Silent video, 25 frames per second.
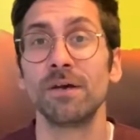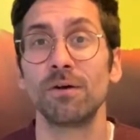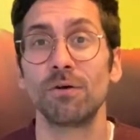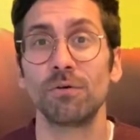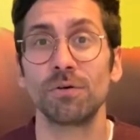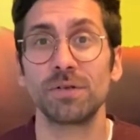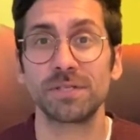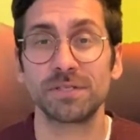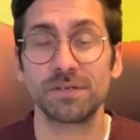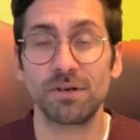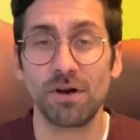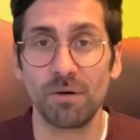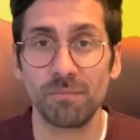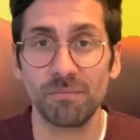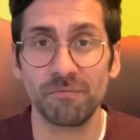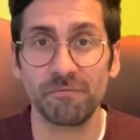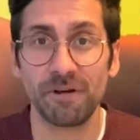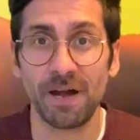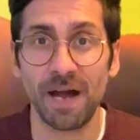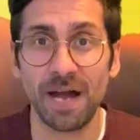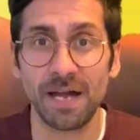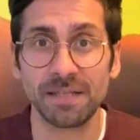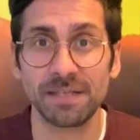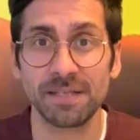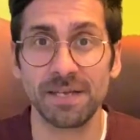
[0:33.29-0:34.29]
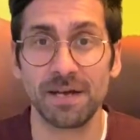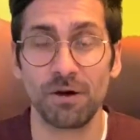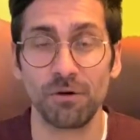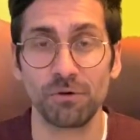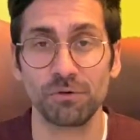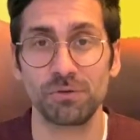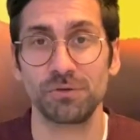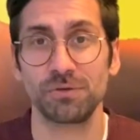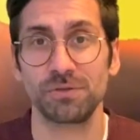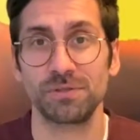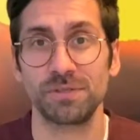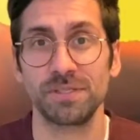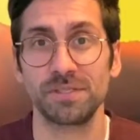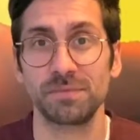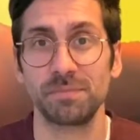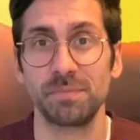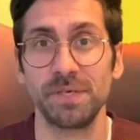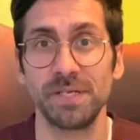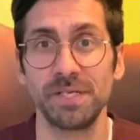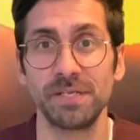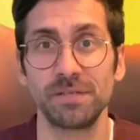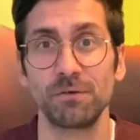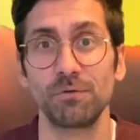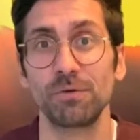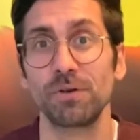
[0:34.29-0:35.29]
und es kommen fahrende Autos ins
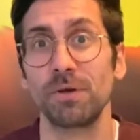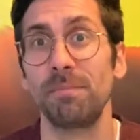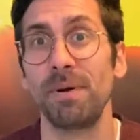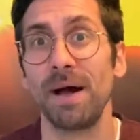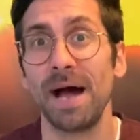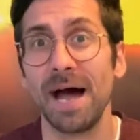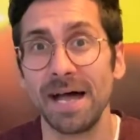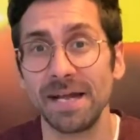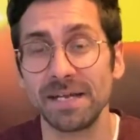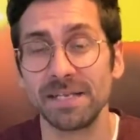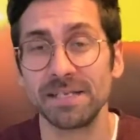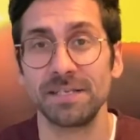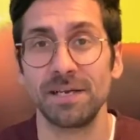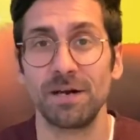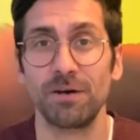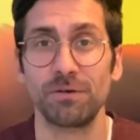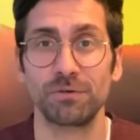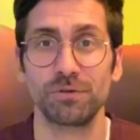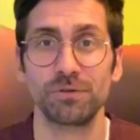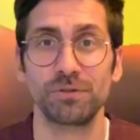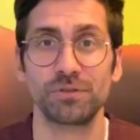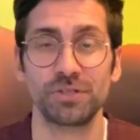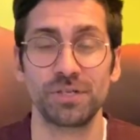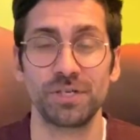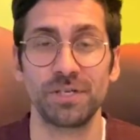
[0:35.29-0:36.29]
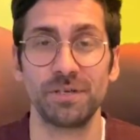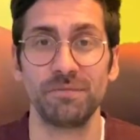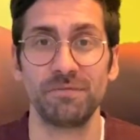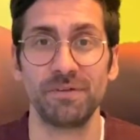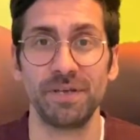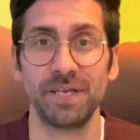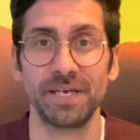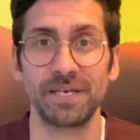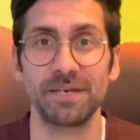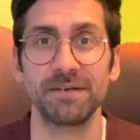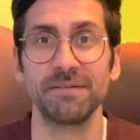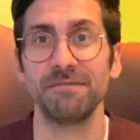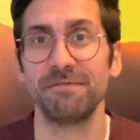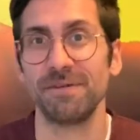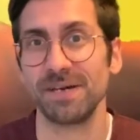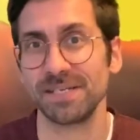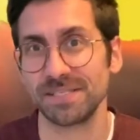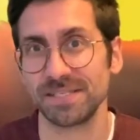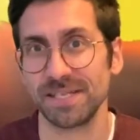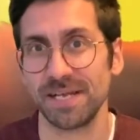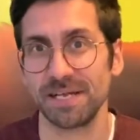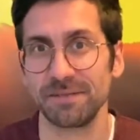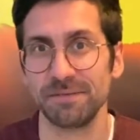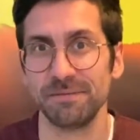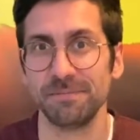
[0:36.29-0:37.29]
Bild oder parken die Autos stehen im Weg,
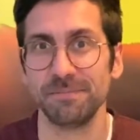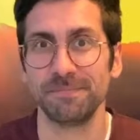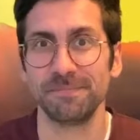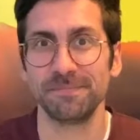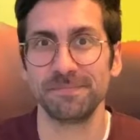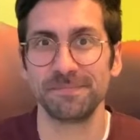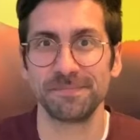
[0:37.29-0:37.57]
was dann?